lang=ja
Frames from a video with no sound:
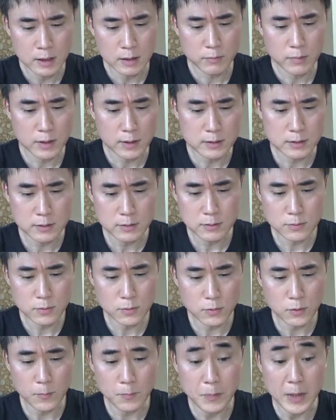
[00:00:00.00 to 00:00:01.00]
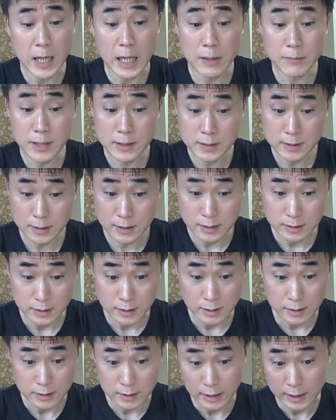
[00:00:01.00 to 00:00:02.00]
まあ、ずっと安倍政
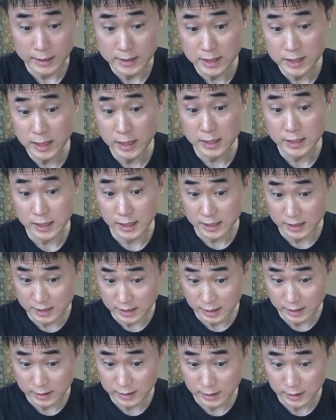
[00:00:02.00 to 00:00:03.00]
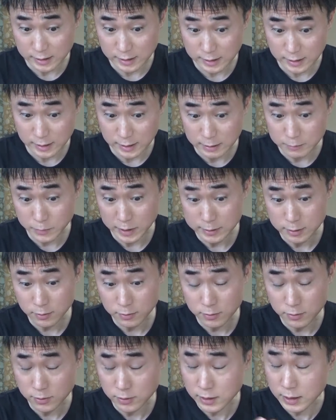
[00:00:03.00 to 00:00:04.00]
権で8年間やってきて、まあ、そ
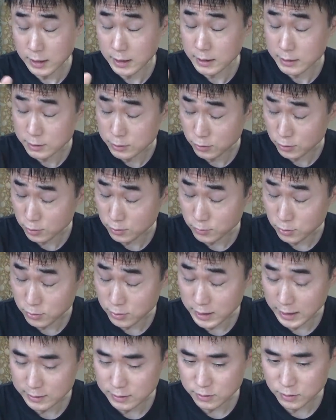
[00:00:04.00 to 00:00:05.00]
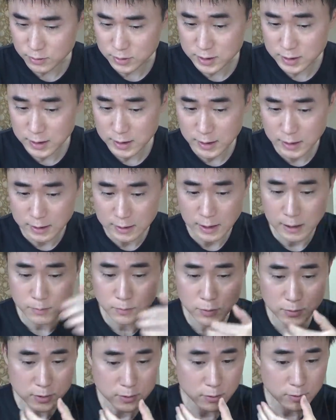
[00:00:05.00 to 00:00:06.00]
の女房役として官
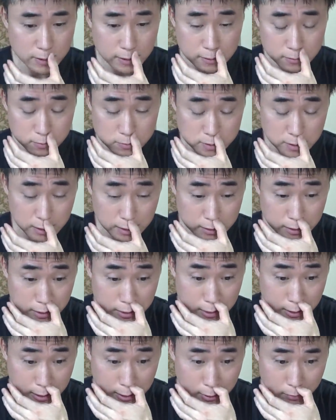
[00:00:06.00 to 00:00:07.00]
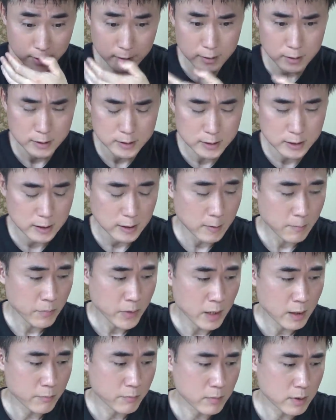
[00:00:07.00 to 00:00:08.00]
房長官としてやってきたわけだし、
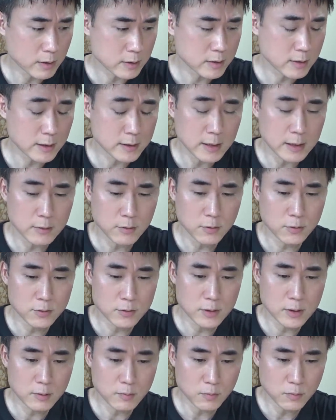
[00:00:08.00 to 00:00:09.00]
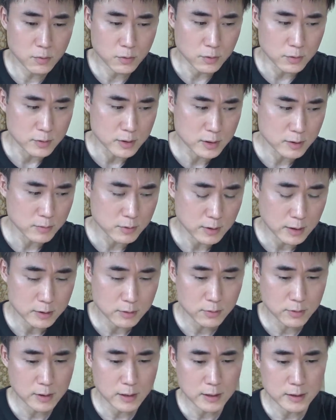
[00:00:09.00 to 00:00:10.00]
まあ、菅さん本人も自分が
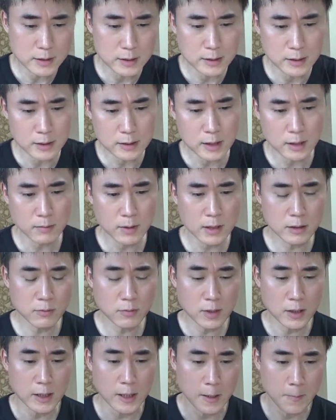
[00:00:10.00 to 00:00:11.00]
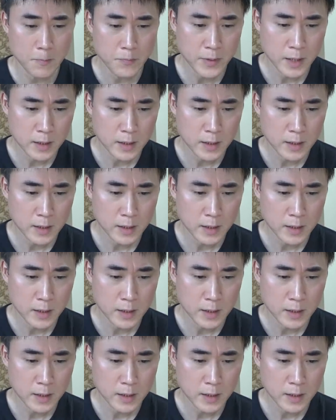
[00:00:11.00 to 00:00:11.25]
総理大臣になった場合は